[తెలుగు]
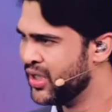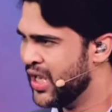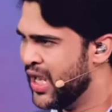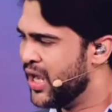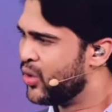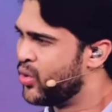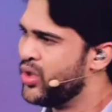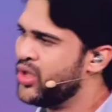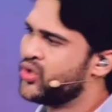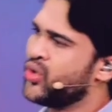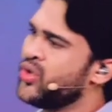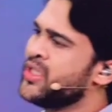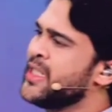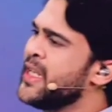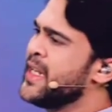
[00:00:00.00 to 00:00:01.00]
కొన్ని
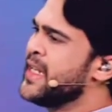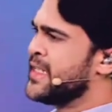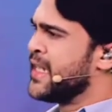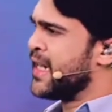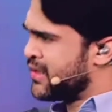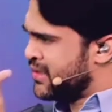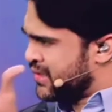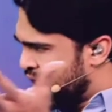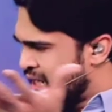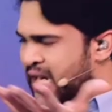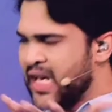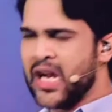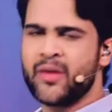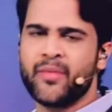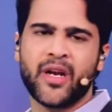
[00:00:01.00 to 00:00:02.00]
చూస్తానికి చక్కగా
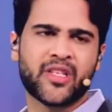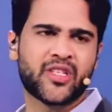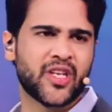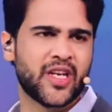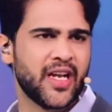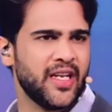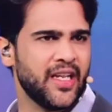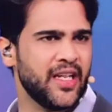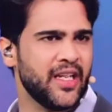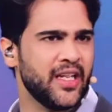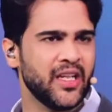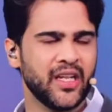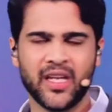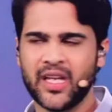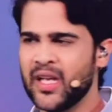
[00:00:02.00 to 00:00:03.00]
కనబడచ్చు కానీ
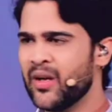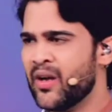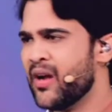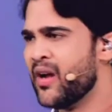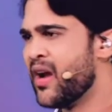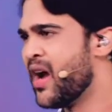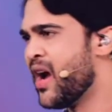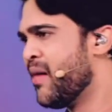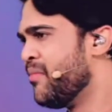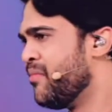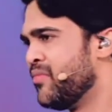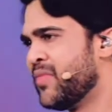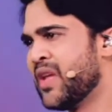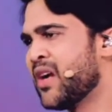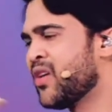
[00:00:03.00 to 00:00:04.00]

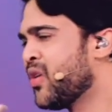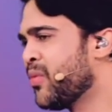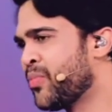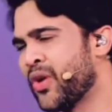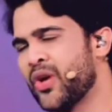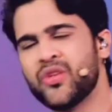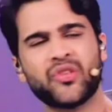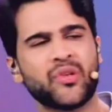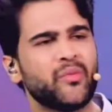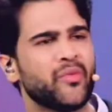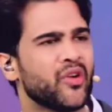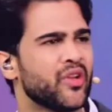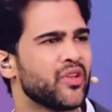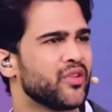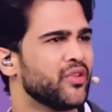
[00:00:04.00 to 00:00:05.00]
దాంట్లో ప్రయోజనం
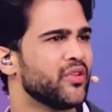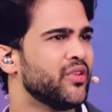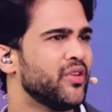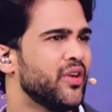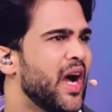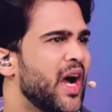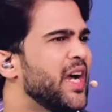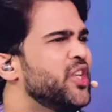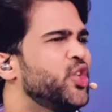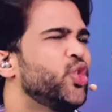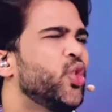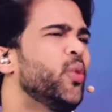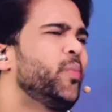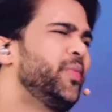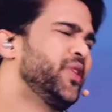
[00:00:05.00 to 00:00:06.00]
ఉండదు ఐ షో
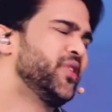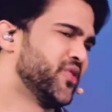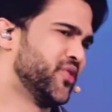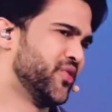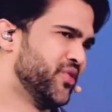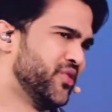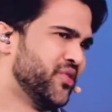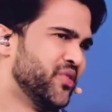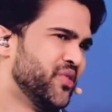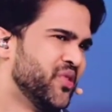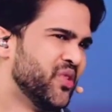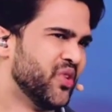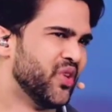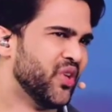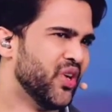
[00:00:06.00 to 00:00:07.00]
పీస్
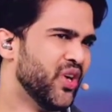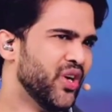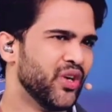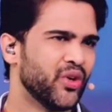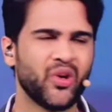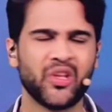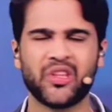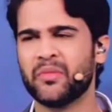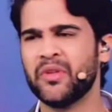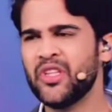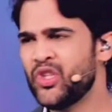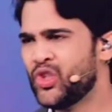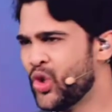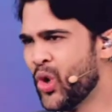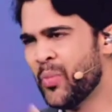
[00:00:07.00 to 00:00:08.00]
కొంతమంది
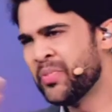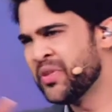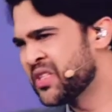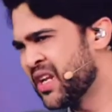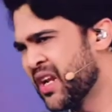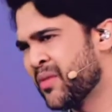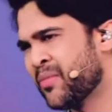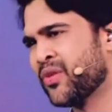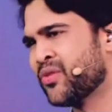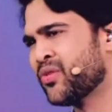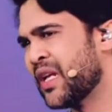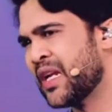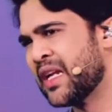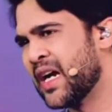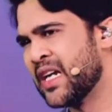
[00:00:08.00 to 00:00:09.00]
షో పీసులా
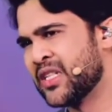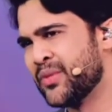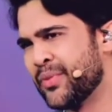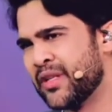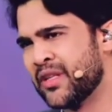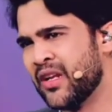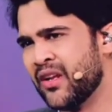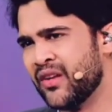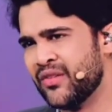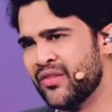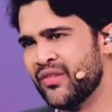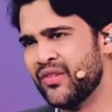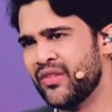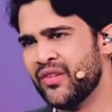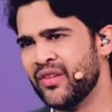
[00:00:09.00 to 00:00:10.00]
బ్రతుకుతానికి ఆశపడుతున్నారు
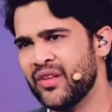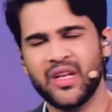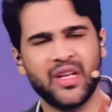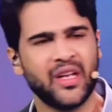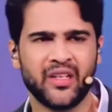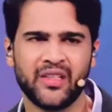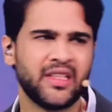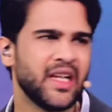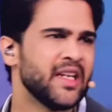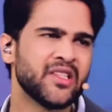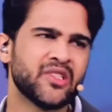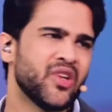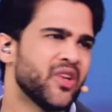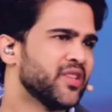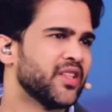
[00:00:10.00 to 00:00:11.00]
దట్ ఈస్
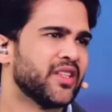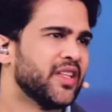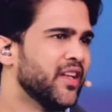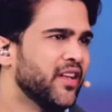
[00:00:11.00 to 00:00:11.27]
నాట్ ద థింగ్